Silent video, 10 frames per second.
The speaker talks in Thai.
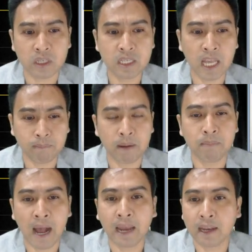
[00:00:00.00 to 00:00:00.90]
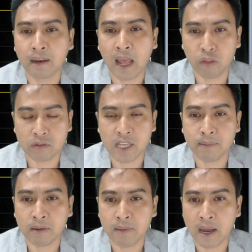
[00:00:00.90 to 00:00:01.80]
อย่าประมาทนะน่าสนใจ
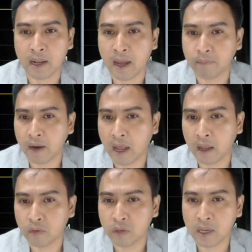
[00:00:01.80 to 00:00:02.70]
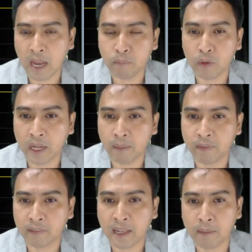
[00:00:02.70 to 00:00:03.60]
มากๆนะครับนะอยู่ที่ด้านบนครับแน
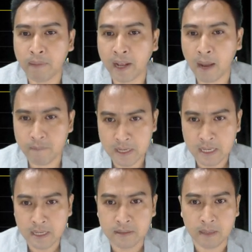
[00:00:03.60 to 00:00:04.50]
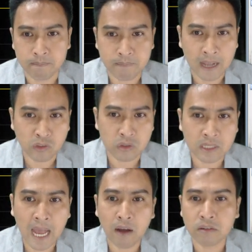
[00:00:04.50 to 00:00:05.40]
วต้านถัดไปครับ
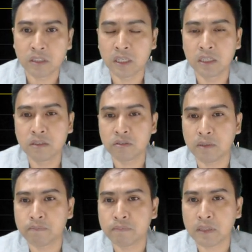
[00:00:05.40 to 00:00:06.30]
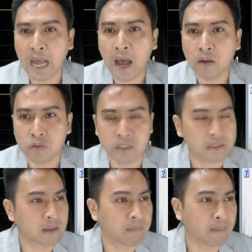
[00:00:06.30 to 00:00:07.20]
18.9 ถึง
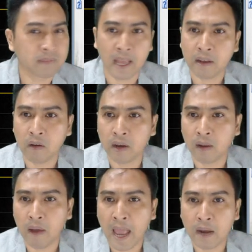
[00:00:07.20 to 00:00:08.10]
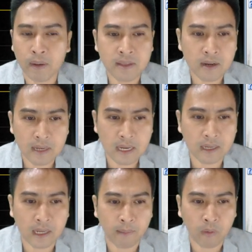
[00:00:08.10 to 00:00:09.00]
19.7 สำหรับไทคอนเราแอดไว้สักนิดห
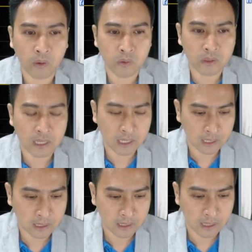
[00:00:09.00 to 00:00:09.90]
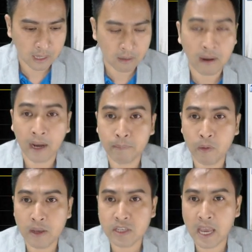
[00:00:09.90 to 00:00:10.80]
นึ่งครับกลยุทธ์นี้นะเอาล่ะ
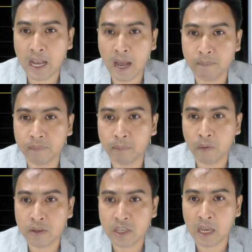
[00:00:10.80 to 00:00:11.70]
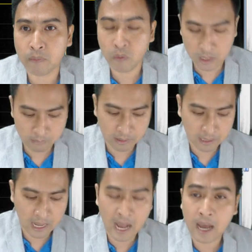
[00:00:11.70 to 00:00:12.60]
WHA ครับ WHA พูดกันมา
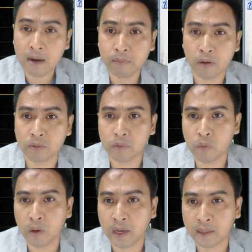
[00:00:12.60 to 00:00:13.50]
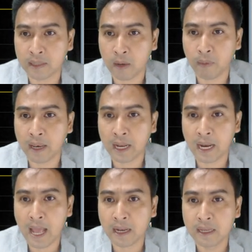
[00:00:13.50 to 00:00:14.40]
นานพอสมควรนะตั้งแต่วัน
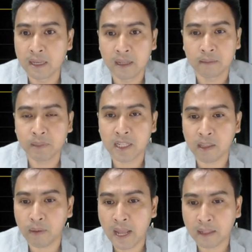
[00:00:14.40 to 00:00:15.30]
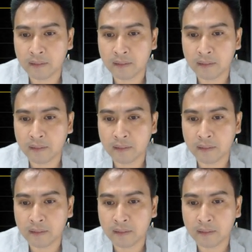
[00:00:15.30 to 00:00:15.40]
แรกๆไม่ใช่แต่วันแร